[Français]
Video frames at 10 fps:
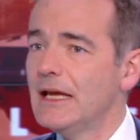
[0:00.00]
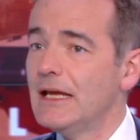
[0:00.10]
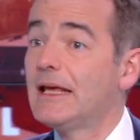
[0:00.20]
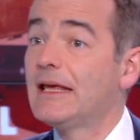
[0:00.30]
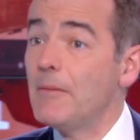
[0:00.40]

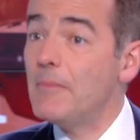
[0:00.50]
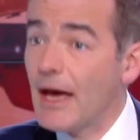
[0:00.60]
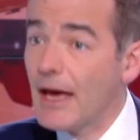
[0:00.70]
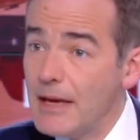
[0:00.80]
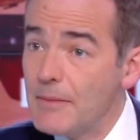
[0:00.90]
les
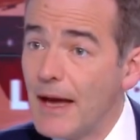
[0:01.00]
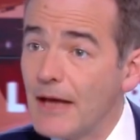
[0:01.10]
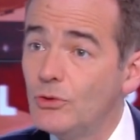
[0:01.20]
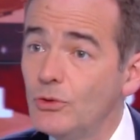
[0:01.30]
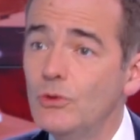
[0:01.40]
cabarets
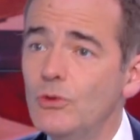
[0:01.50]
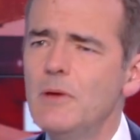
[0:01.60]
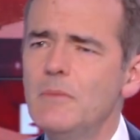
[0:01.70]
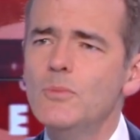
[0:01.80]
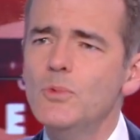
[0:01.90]
partout,
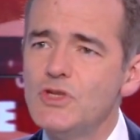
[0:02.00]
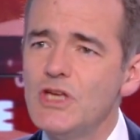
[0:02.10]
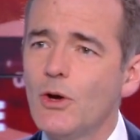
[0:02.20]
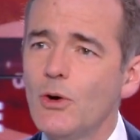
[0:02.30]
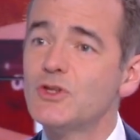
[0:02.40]
les
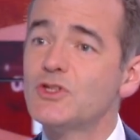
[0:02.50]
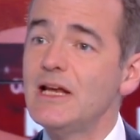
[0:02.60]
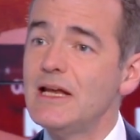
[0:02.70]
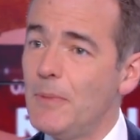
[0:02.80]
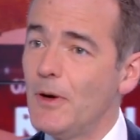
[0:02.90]
music hall, c'est
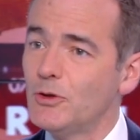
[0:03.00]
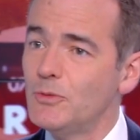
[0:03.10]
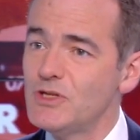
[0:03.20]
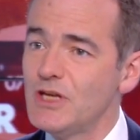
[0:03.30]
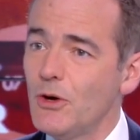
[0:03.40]
l'époque du
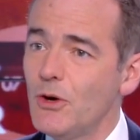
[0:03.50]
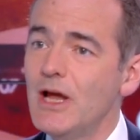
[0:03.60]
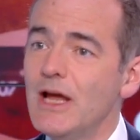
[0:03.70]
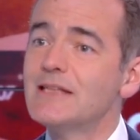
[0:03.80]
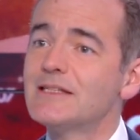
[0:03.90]
music hall,
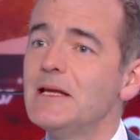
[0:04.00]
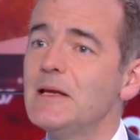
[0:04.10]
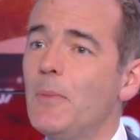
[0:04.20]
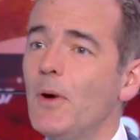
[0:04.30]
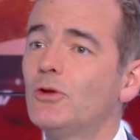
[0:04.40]
c'est
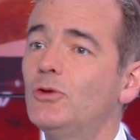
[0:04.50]
l'époque